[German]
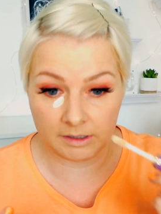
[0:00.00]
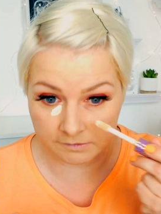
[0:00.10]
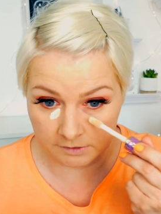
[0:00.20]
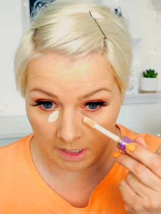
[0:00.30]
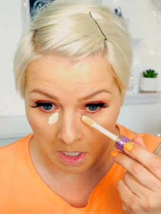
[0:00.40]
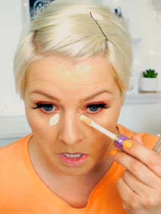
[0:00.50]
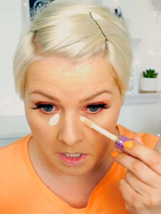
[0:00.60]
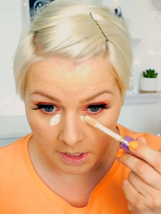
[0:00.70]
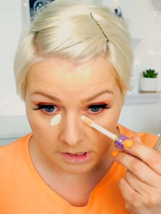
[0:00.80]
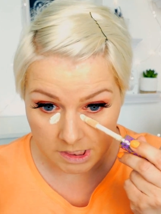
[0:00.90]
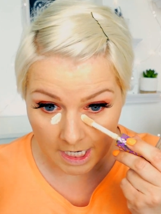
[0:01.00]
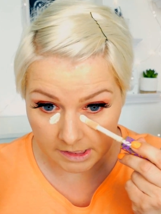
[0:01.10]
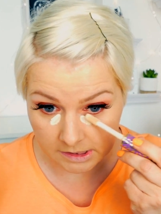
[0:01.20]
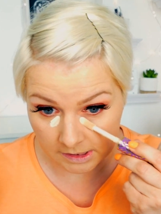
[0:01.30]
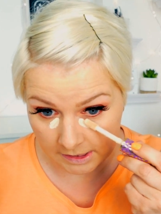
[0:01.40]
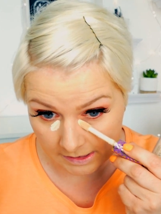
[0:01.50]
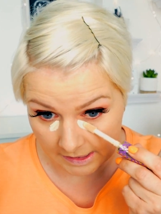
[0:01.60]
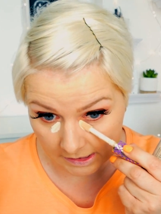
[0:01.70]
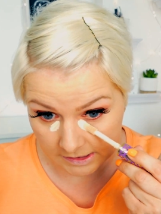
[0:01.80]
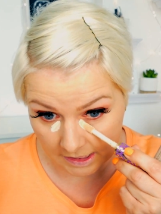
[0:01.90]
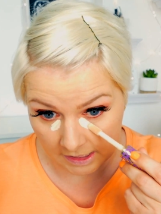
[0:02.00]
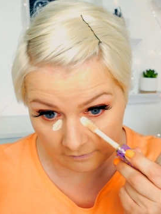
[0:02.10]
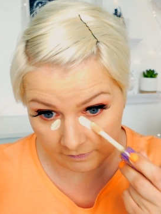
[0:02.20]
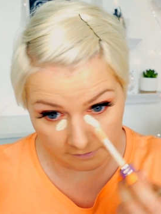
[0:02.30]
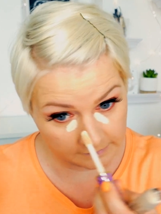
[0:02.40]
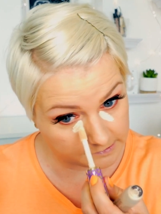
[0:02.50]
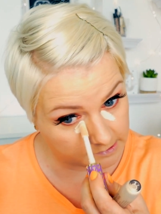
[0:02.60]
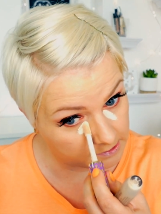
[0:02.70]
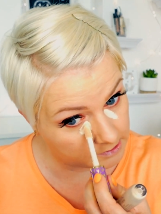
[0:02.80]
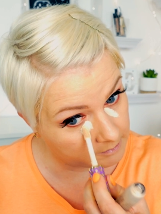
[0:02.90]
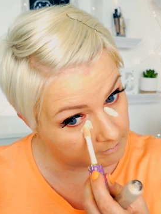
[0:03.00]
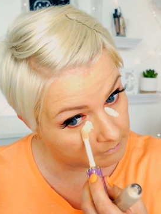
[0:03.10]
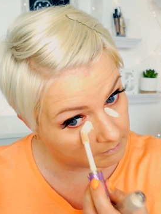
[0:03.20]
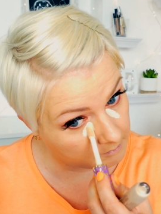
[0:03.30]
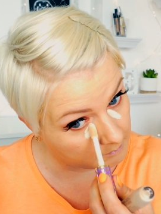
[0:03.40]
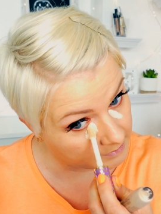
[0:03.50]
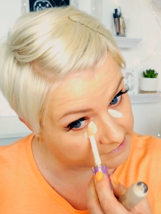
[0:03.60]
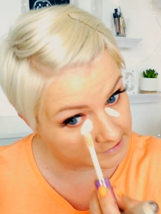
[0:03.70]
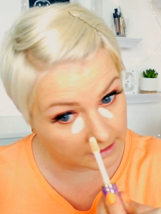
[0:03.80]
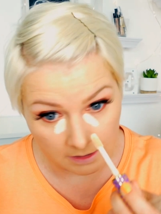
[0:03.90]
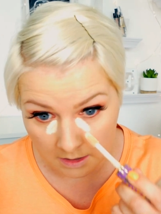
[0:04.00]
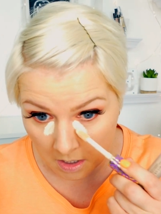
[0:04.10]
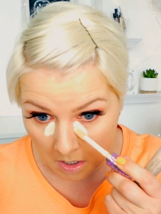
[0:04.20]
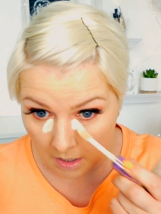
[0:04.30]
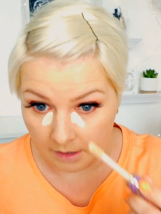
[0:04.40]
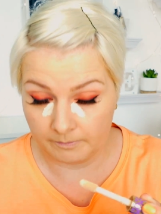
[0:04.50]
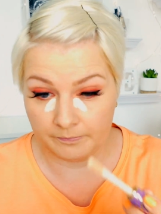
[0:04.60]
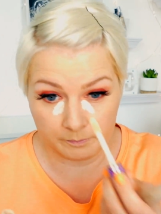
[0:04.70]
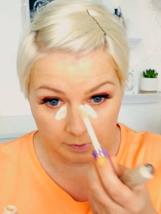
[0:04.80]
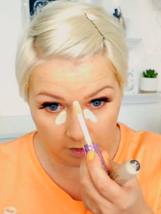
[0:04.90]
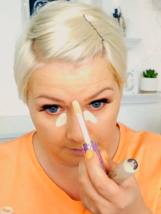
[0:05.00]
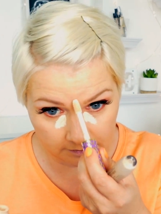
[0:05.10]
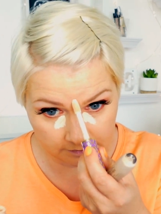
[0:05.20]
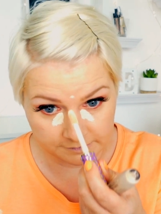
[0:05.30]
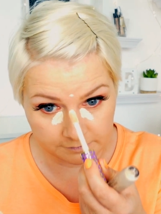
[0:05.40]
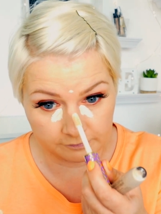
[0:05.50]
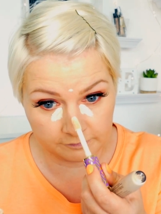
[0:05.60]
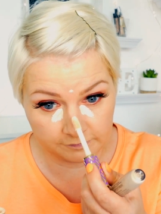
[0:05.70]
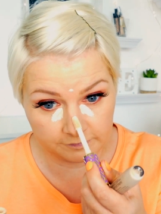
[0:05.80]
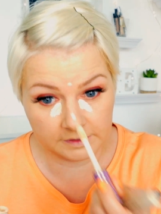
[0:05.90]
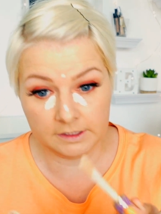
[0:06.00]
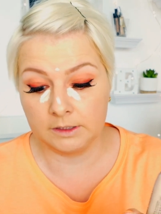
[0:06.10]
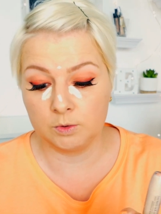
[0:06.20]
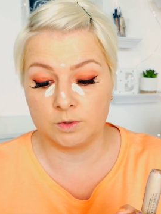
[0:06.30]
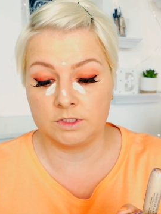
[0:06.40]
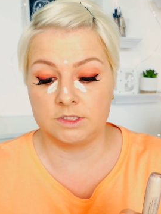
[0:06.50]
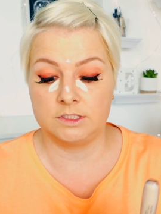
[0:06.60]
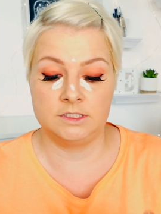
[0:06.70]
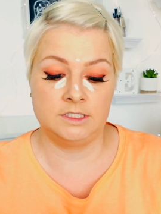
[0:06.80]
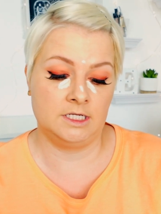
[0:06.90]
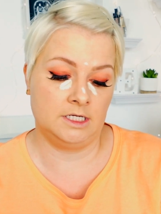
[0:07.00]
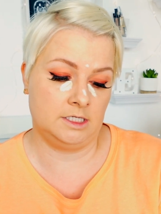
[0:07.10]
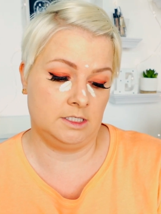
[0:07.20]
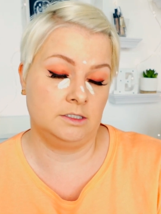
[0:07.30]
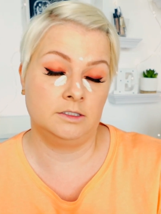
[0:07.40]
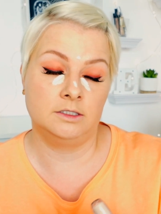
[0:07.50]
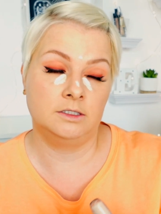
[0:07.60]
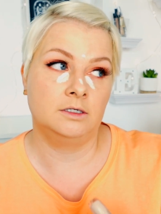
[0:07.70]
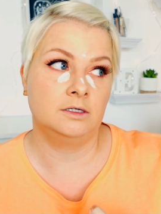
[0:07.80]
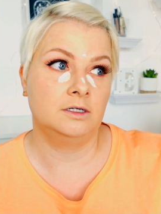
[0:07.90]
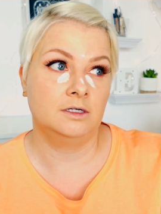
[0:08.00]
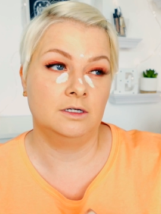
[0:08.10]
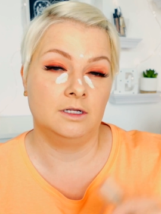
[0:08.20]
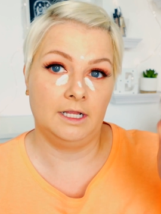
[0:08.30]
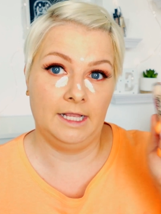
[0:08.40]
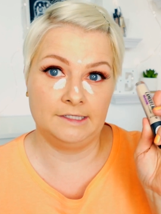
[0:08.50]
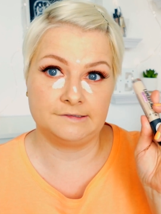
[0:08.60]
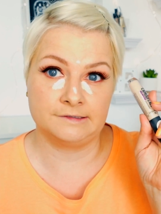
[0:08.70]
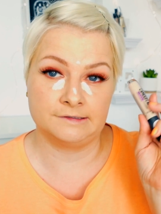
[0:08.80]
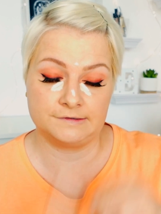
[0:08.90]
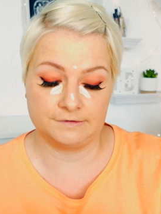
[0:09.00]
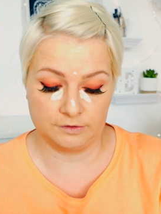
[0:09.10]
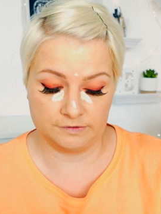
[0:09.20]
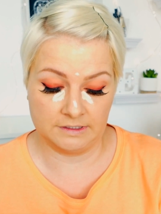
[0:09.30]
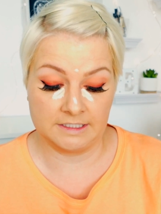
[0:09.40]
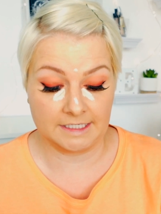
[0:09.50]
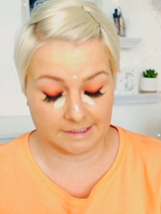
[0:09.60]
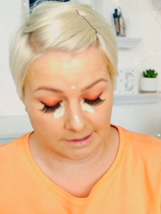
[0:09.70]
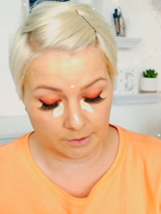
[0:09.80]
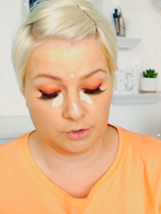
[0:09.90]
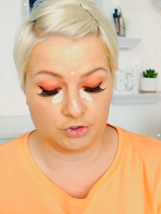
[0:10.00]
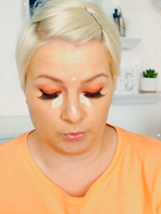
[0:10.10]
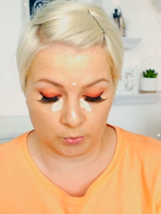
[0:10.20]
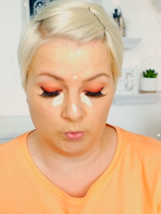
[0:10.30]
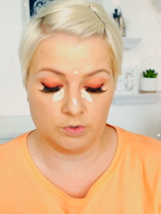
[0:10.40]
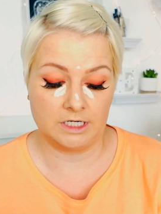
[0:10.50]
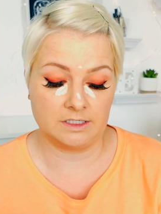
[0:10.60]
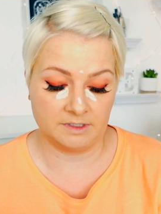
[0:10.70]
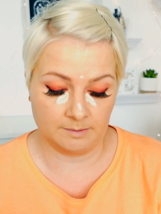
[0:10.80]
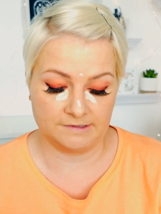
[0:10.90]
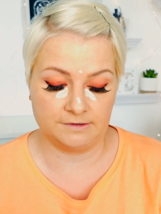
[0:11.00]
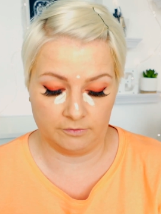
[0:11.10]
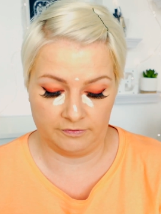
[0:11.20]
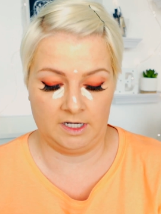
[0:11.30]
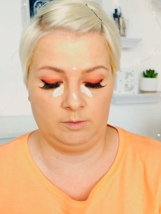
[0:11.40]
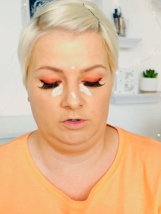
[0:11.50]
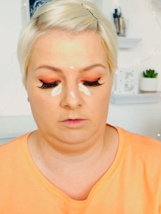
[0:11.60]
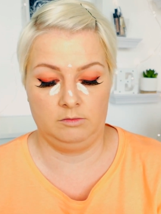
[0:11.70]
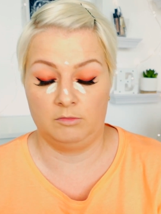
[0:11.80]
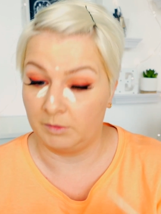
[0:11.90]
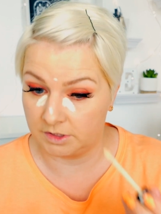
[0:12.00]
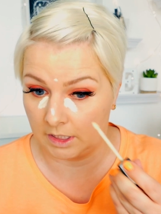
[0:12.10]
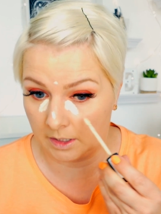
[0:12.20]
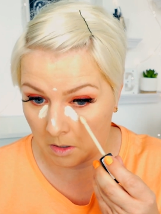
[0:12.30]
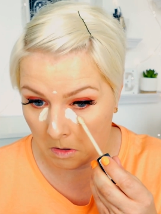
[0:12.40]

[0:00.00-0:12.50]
Also der Tarte hier, der deckt einfach wesentlich besser. Braucht noch nicht so viel und der Essence Concealer deckt auch schon gut, hat aber die bessere Farbe momentan.